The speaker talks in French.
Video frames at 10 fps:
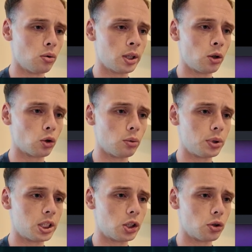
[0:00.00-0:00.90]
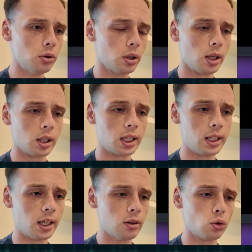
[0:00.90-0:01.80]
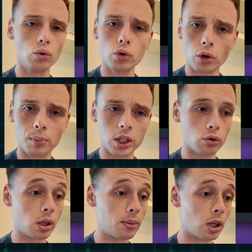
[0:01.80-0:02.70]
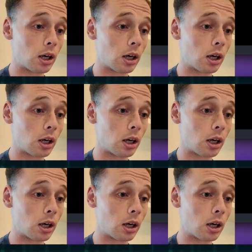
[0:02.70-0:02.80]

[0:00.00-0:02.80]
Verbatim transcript: On a notre petit jeu qui n'est toujours pas jouable.